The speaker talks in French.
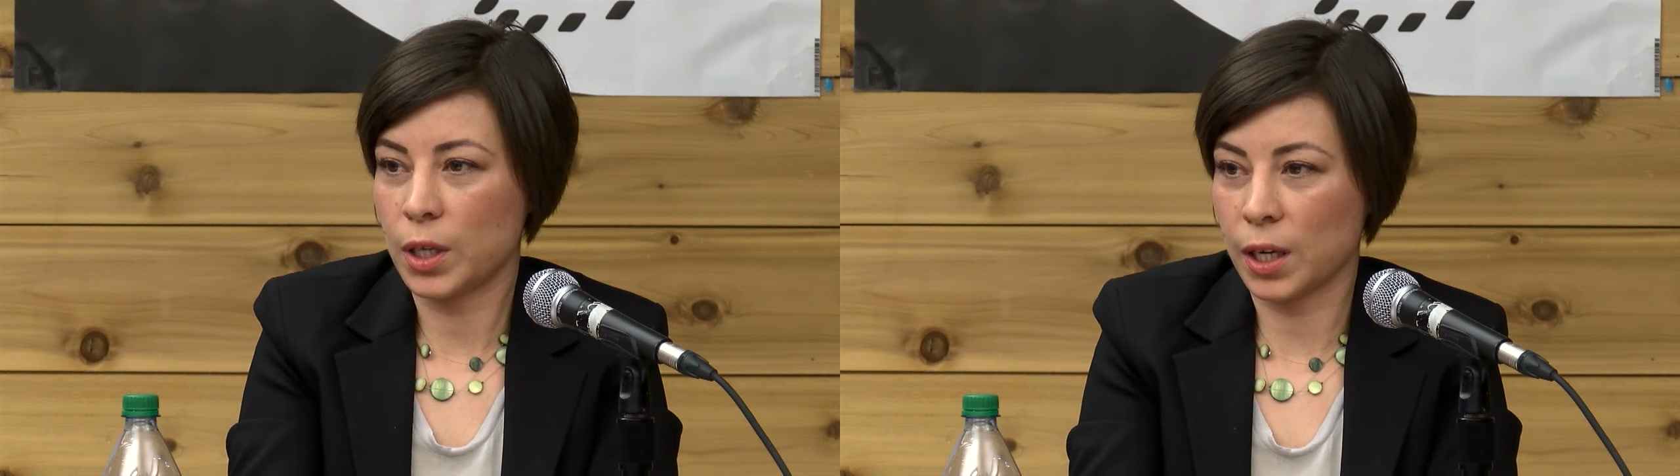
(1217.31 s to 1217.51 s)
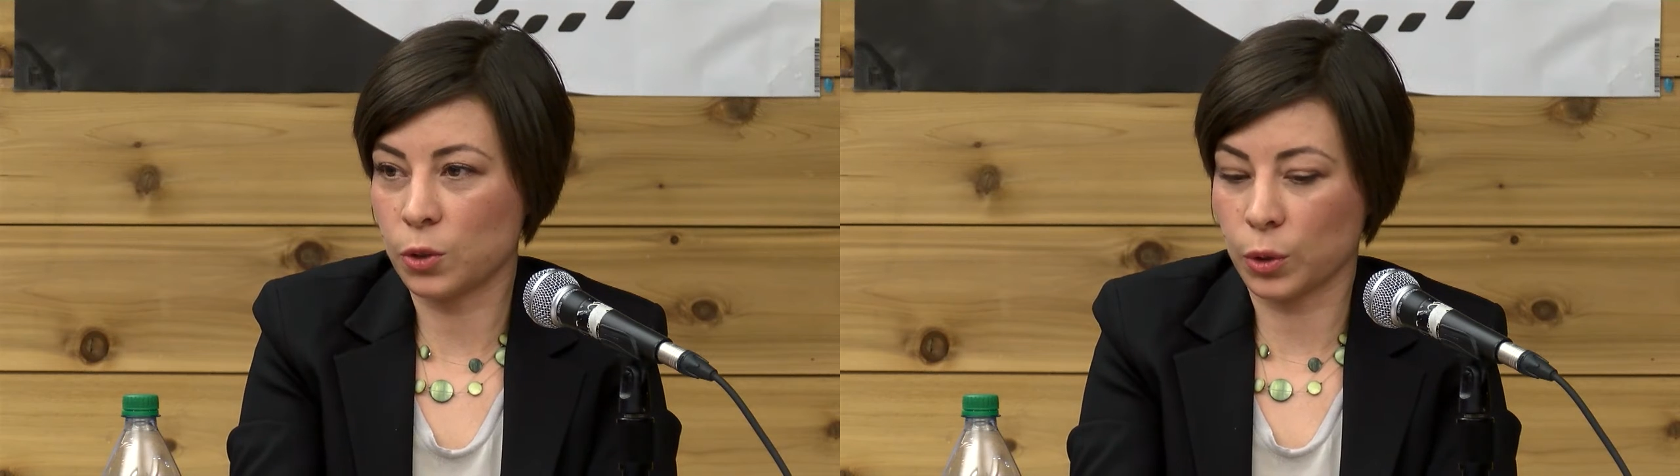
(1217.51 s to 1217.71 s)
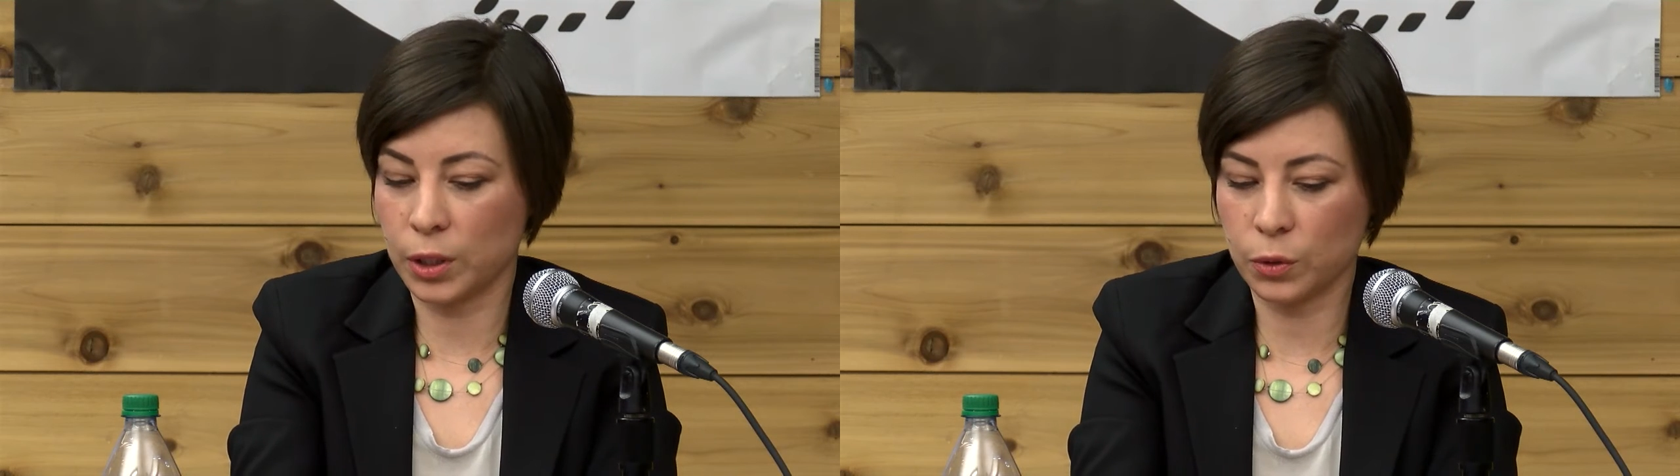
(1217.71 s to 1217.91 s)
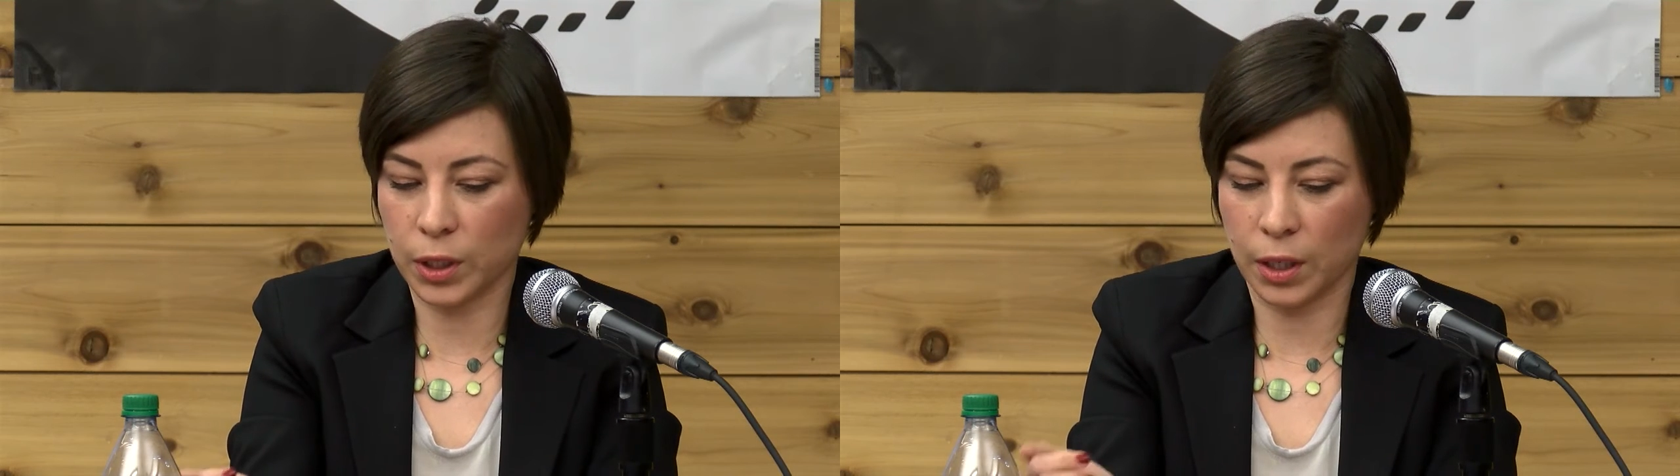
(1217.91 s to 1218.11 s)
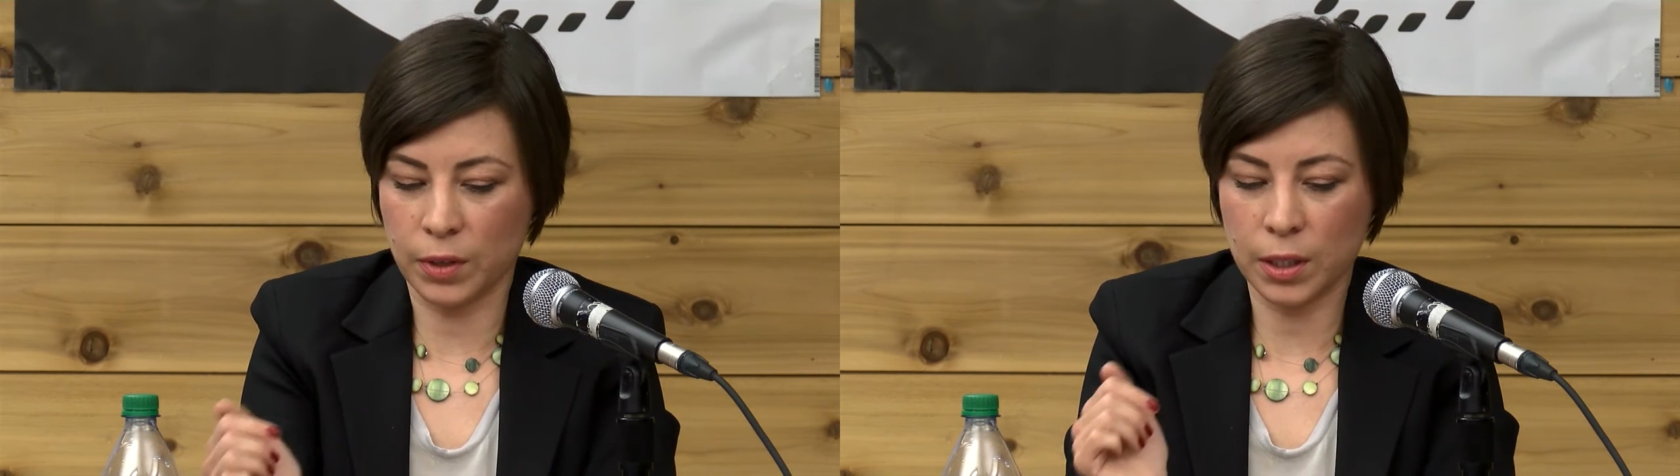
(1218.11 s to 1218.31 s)
à retourner au
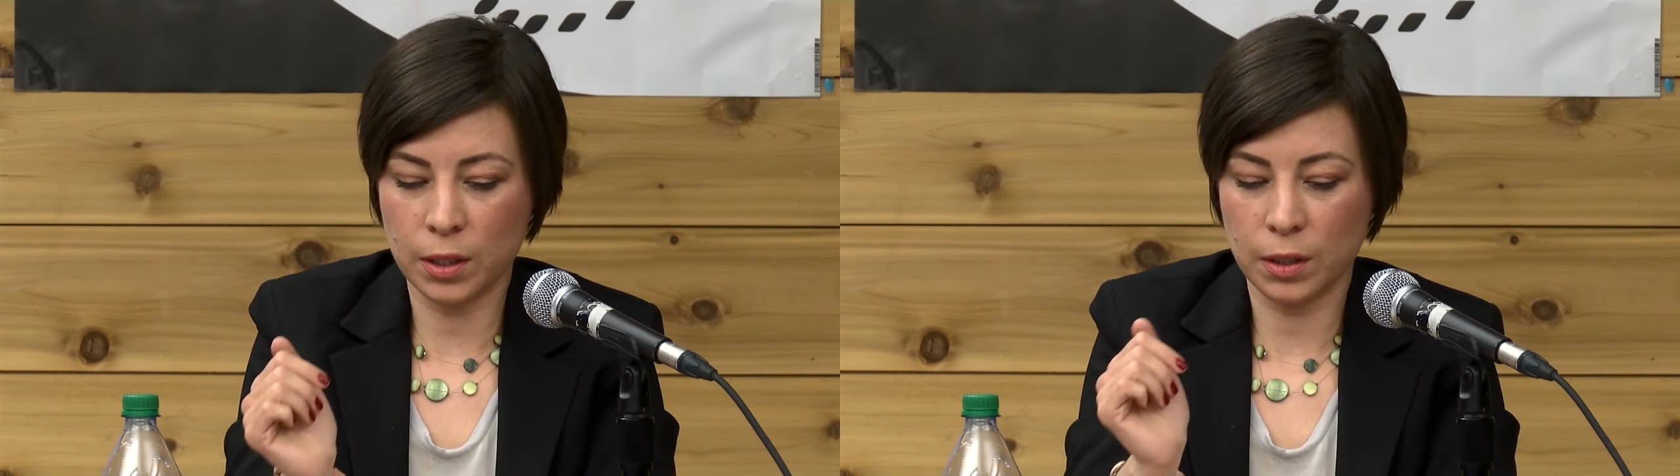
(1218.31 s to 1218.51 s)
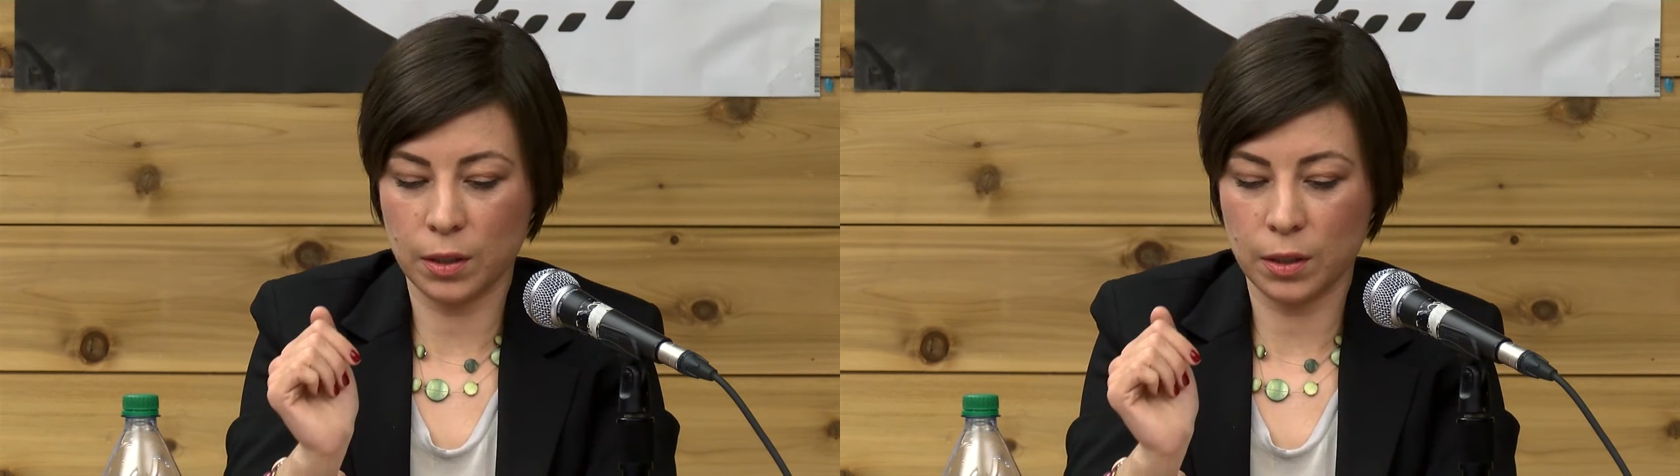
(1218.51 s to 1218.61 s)
travail